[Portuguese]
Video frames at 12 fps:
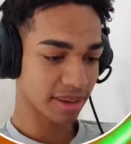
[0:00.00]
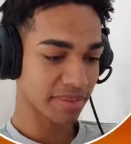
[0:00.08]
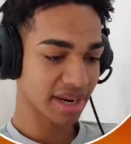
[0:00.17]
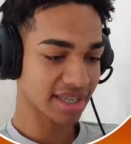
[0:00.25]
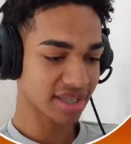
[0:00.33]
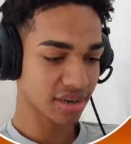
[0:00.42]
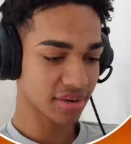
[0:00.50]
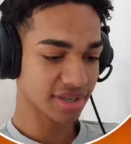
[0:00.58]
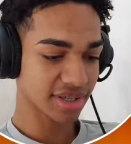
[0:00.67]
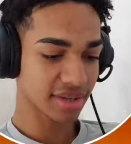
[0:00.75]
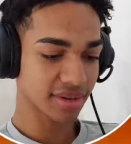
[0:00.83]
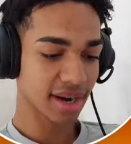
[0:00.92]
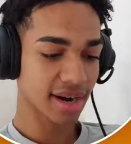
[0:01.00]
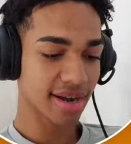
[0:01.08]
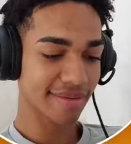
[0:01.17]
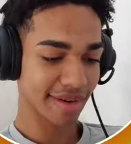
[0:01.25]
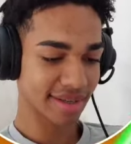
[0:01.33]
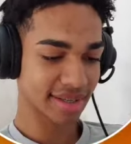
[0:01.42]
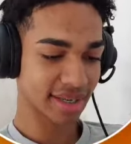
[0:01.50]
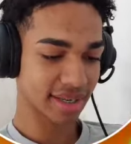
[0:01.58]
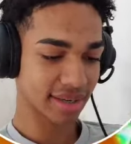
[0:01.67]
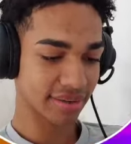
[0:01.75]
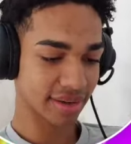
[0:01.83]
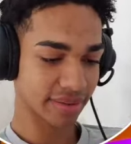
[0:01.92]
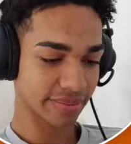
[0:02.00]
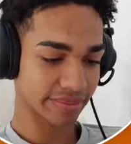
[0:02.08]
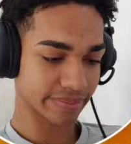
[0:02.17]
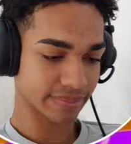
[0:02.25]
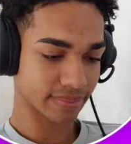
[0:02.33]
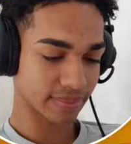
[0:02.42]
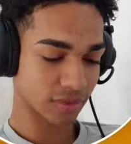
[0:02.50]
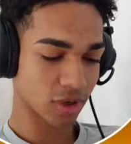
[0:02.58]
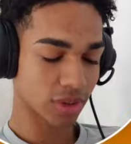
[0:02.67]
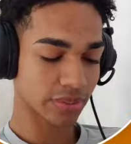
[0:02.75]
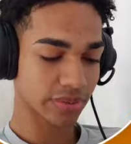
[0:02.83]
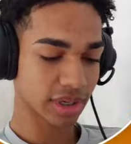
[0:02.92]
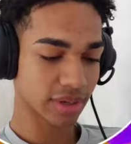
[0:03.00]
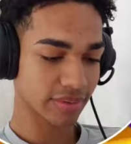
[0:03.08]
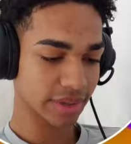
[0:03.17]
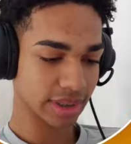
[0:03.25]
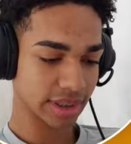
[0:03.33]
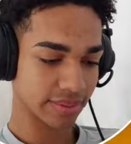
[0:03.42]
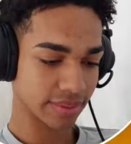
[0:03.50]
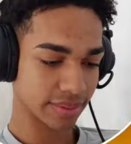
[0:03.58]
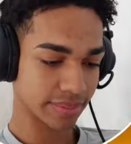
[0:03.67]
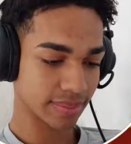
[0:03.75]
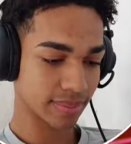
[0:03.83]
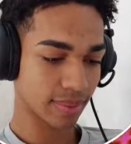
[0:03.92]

Tá parecendo skin do carnaval essa daqui, velho. Quando fica invisível.